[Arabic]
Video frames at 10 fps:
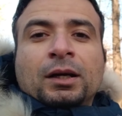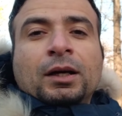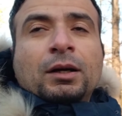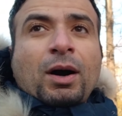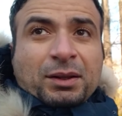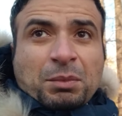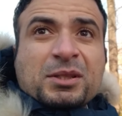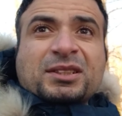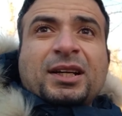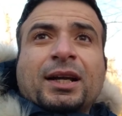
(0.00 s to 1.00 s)
آه، واحد
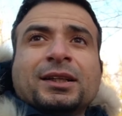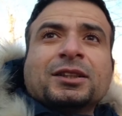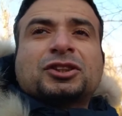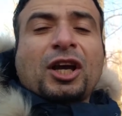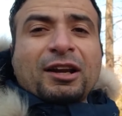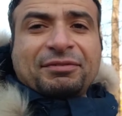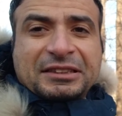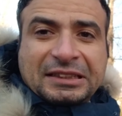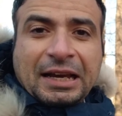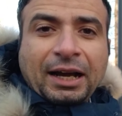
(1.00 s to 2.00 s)
مصري يعني شغال في
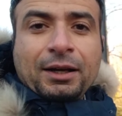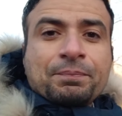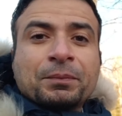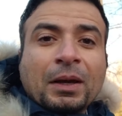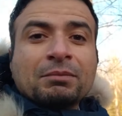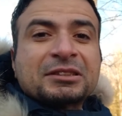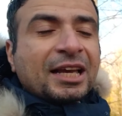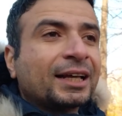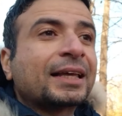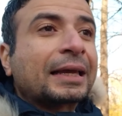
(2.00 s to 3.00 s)
السياحه بيعمل
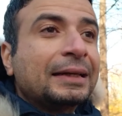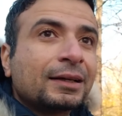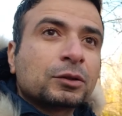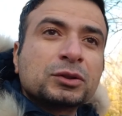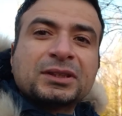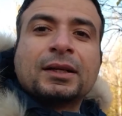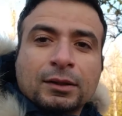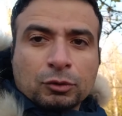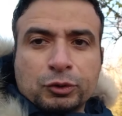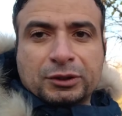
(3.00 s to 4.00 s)
سياحه داخليه لروسيا
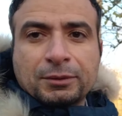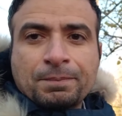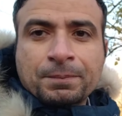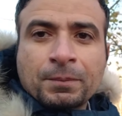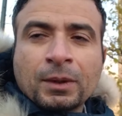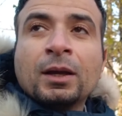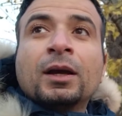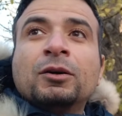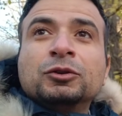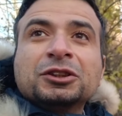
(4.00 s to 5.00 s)
للروس
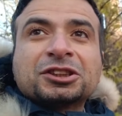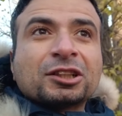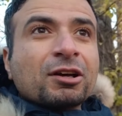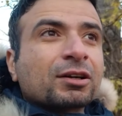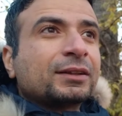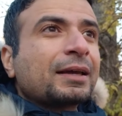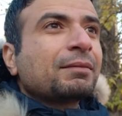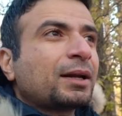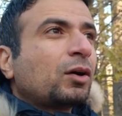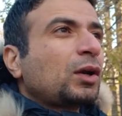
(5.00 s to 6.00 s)
ودي الشطاره
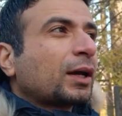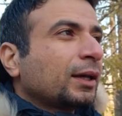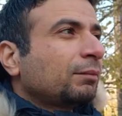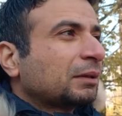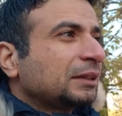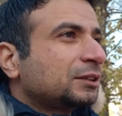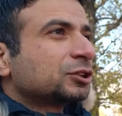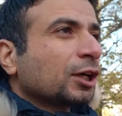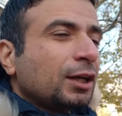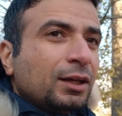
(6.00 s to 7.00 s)
دايما اقول لك ايه لما تيجي
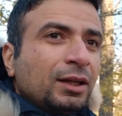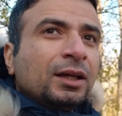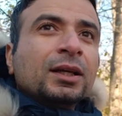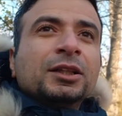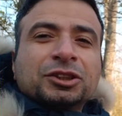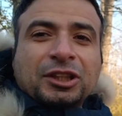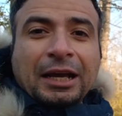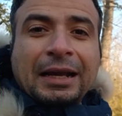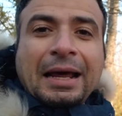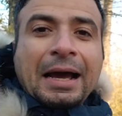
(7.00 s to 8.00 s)
تشتغل
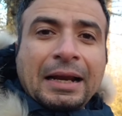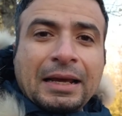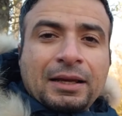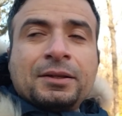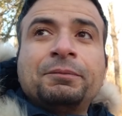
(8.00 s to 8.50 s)
اشتغل على